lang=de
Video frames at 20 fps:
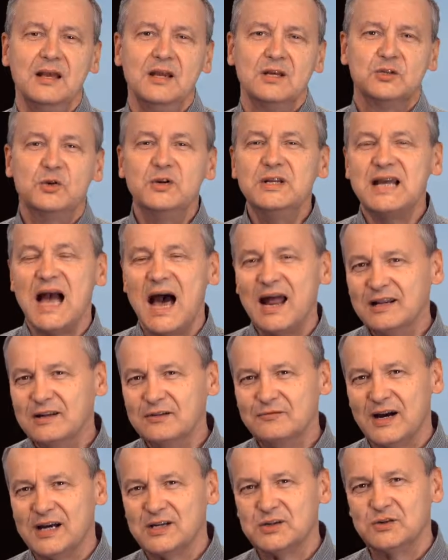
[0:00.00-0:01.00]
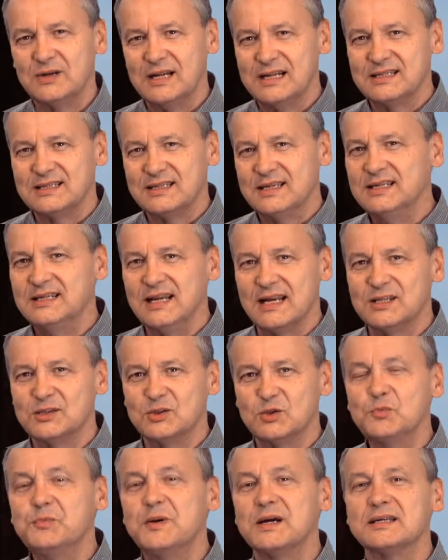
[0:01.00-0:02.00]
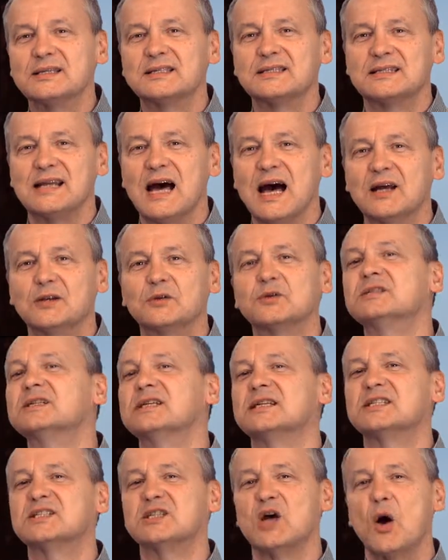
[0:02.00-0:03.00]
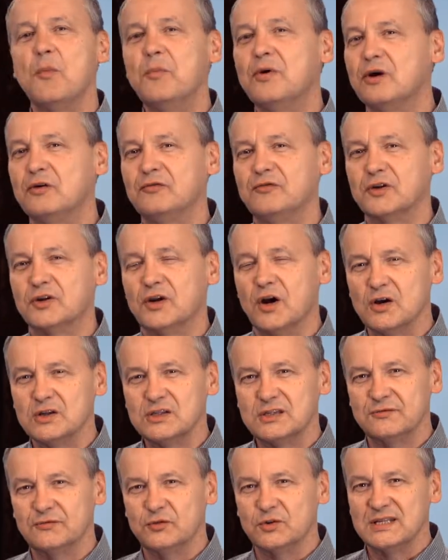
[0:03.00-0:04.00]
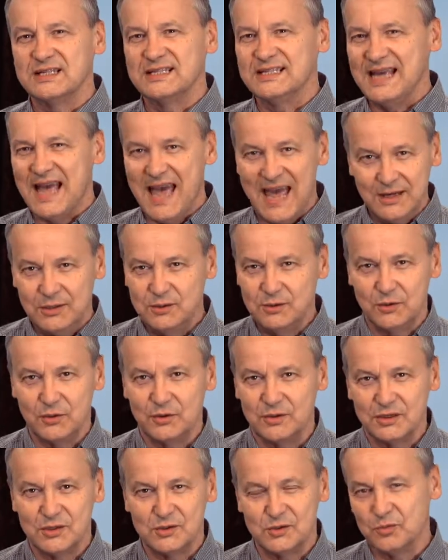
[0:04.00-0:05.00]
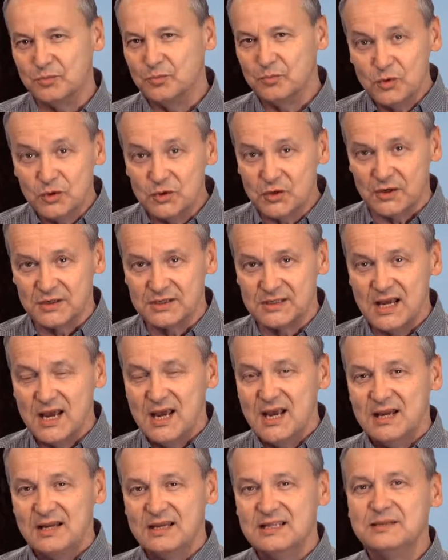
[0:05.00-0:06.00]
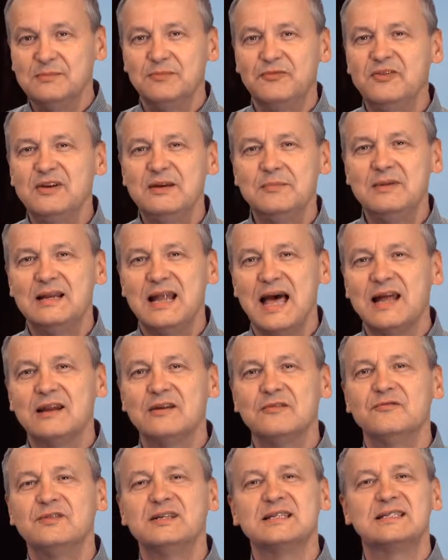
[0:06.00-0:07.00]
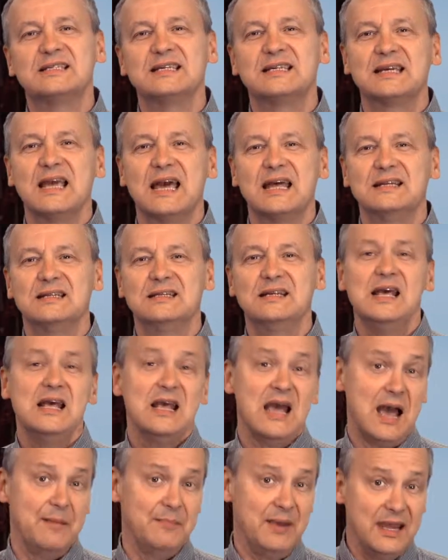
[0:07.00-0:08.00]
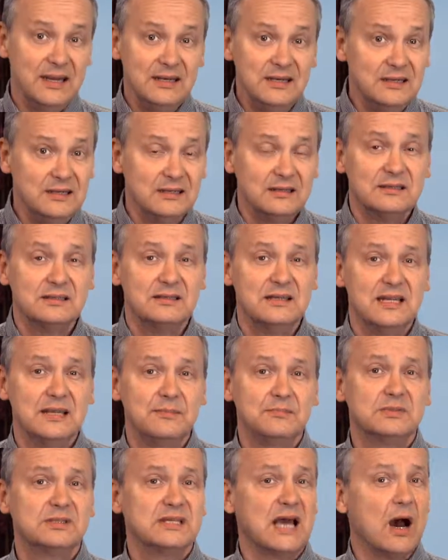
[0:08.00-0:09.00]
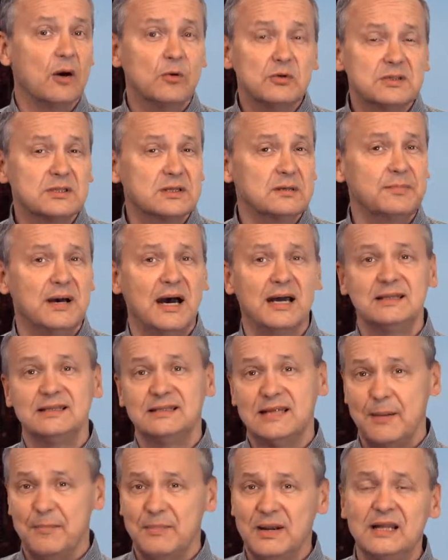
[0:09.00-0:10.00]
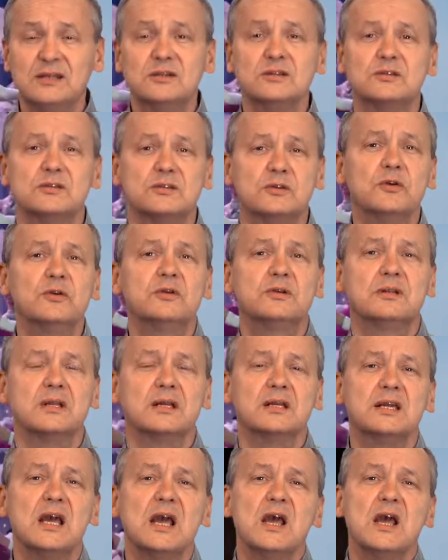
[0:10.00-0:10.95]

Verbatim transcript: Judy Garland war schon als Kind ein Superstar. Durch den Zauberer von Oz wurde sie endgültig zum Mythos. In diesem Film lernen wir sie kennen, am Ende ihres Lebens ausgebrannt, tablettensüchtig